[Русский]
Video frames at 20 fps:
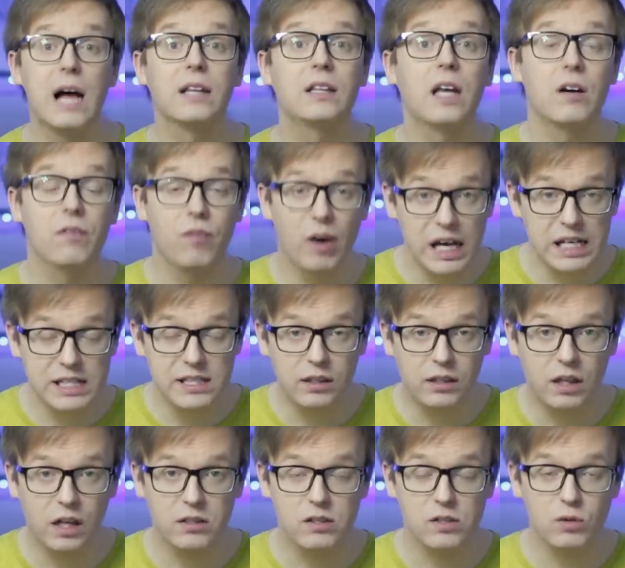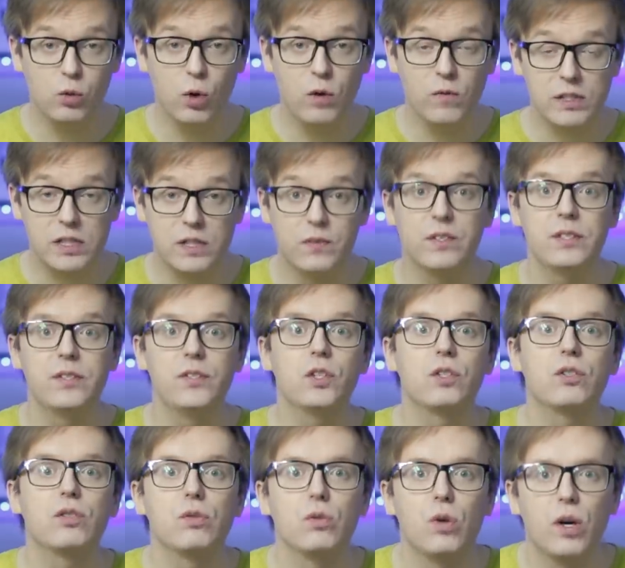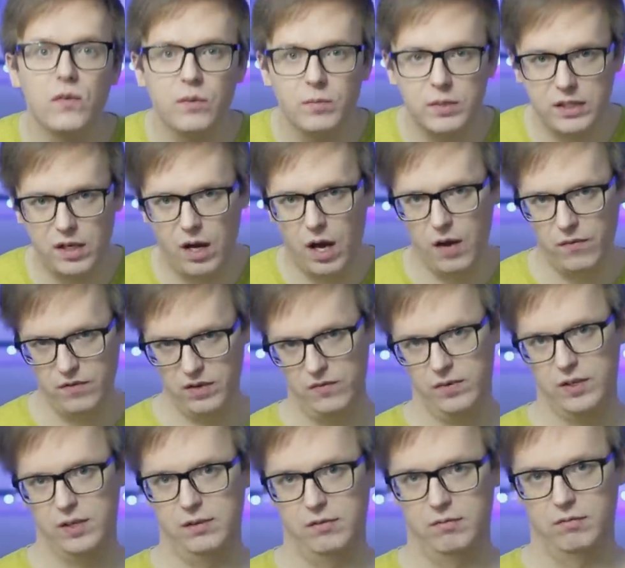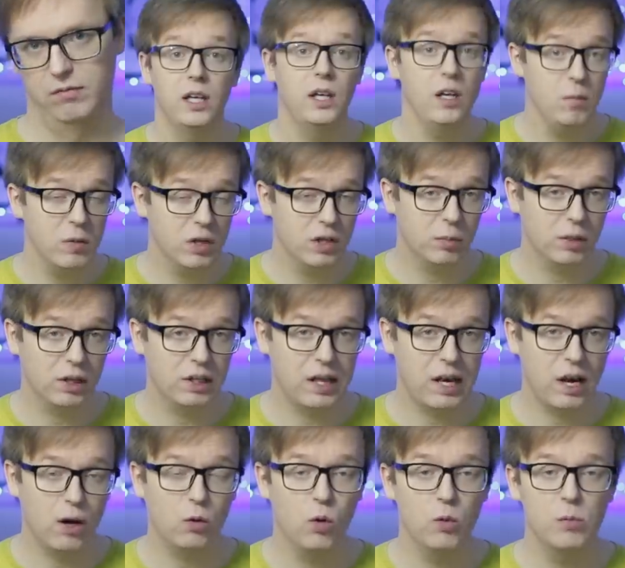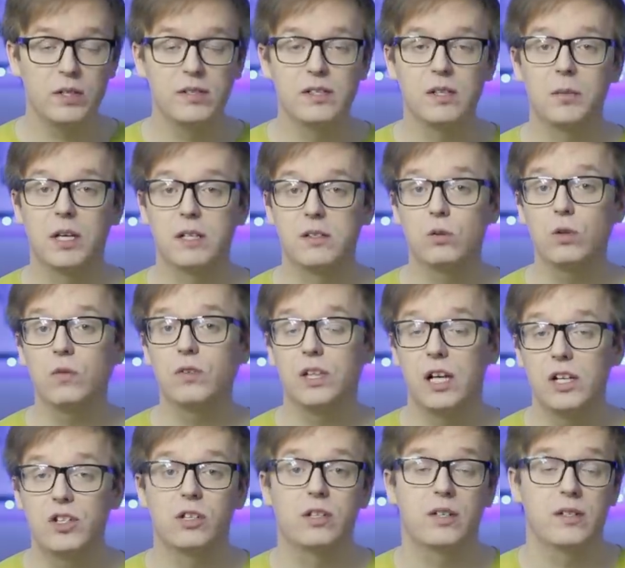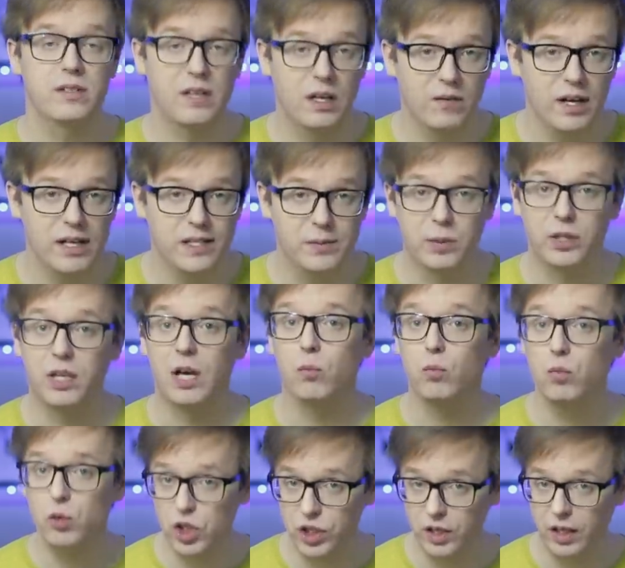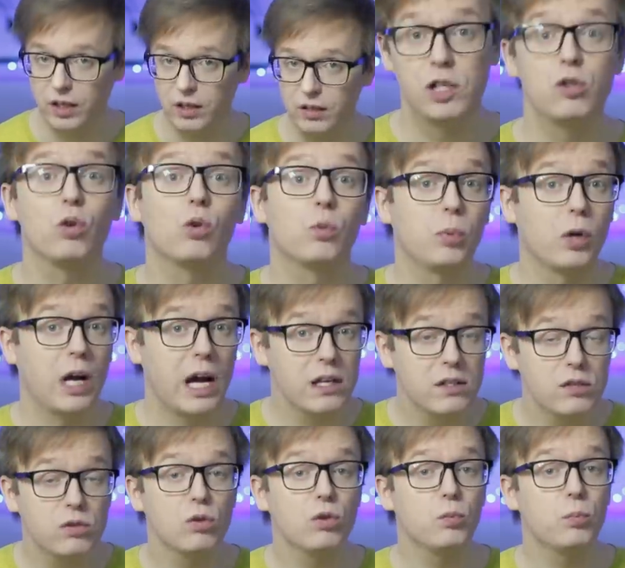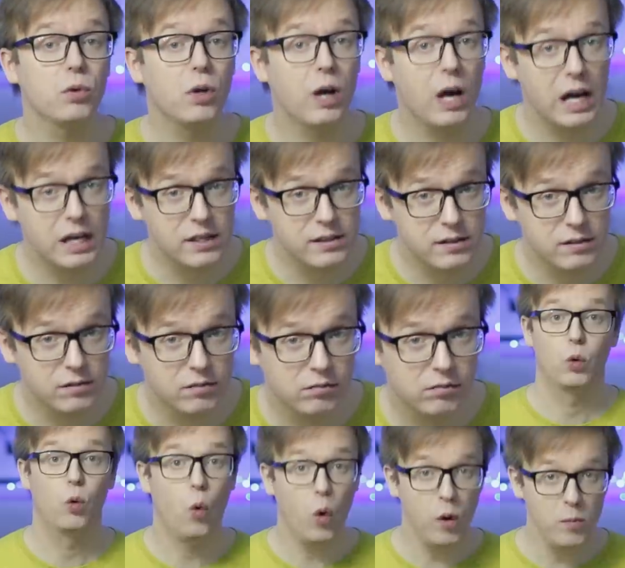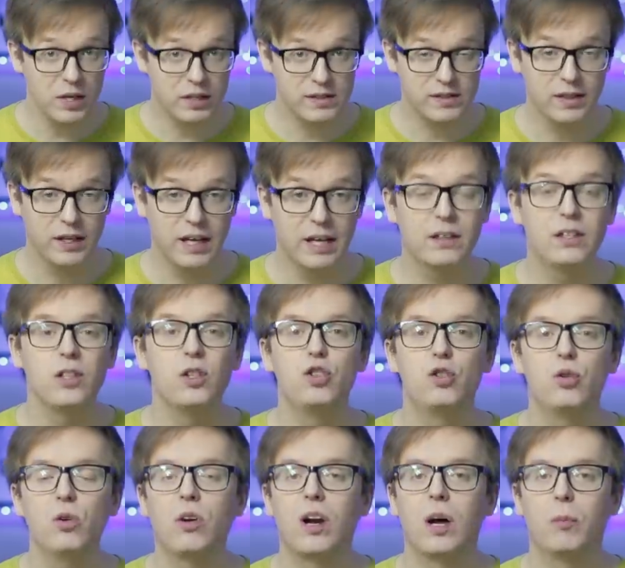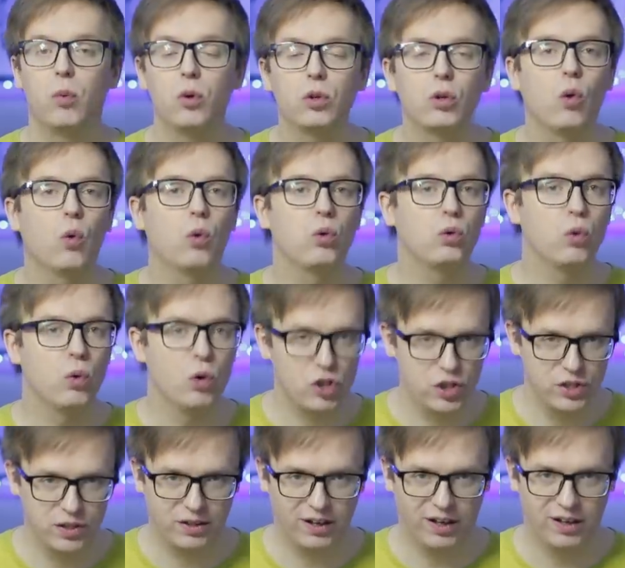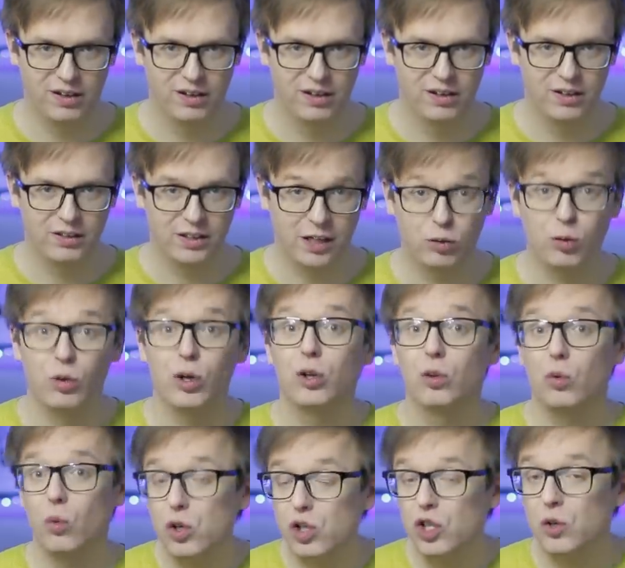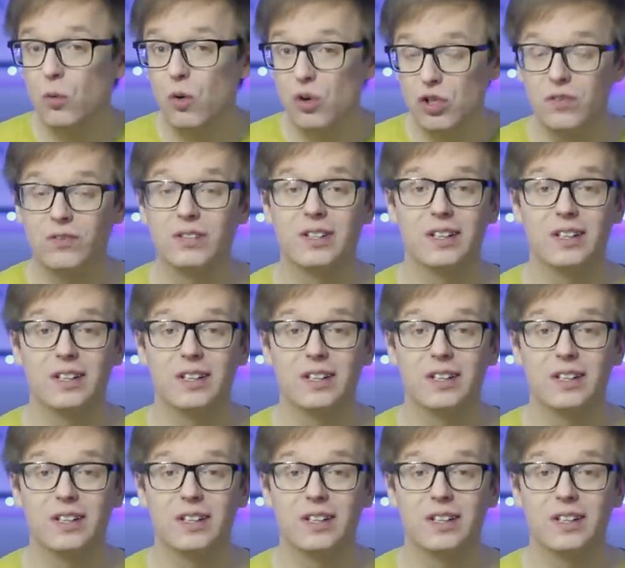А давайте Толстого с Воснецовым сравнивать. Именно благодаря комиксам я снова начал рисовать, потому что, сюрприз-сюрприз, Комикс — это еще и работа художника, который тоже может